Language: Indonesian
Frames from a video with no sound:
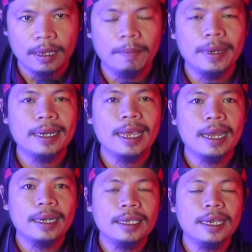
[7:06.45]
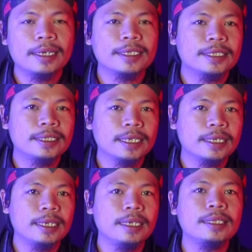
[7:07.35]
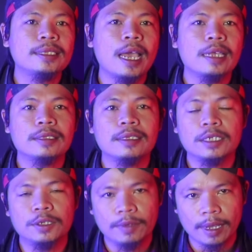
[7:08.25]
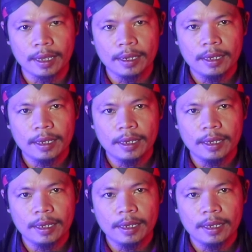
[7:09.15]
menarik rezeki tak terduga